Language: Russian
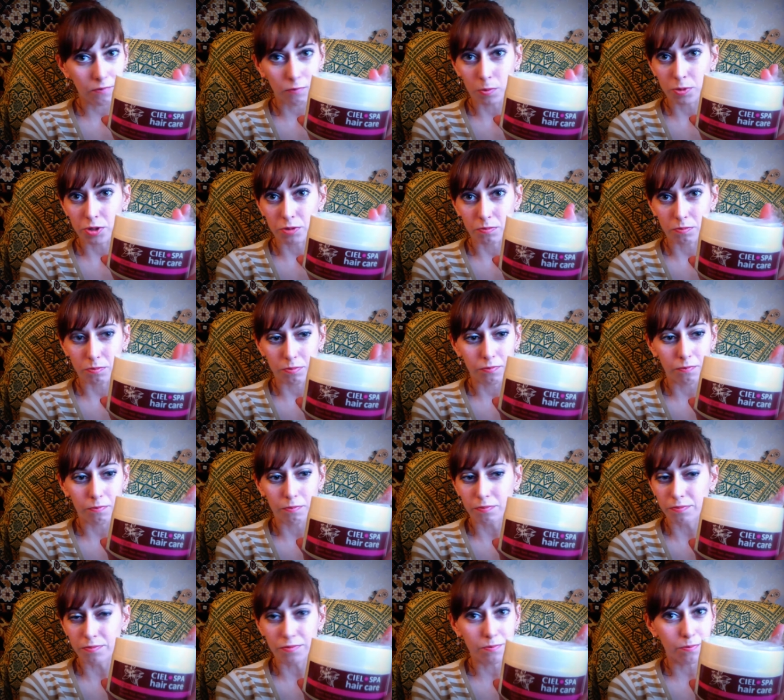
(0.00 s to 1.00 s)
В общем,
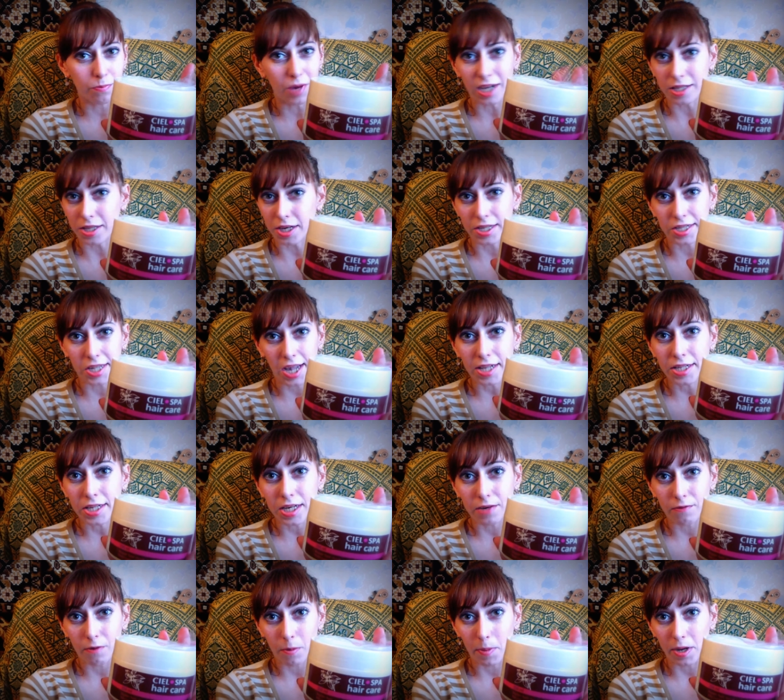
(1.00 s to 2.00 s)

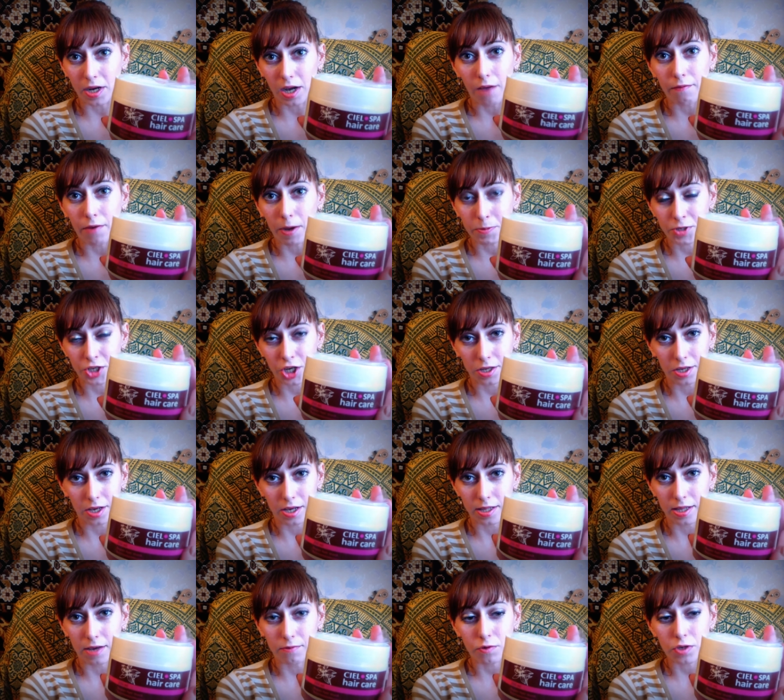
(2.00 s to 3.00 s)
отрицательного пока вообще ни
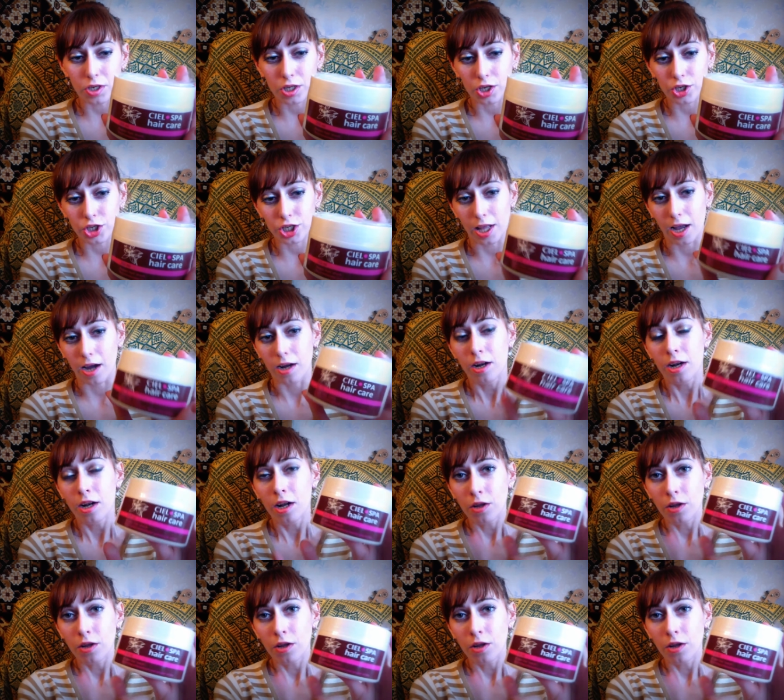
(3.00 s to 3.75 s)
одного не нашла.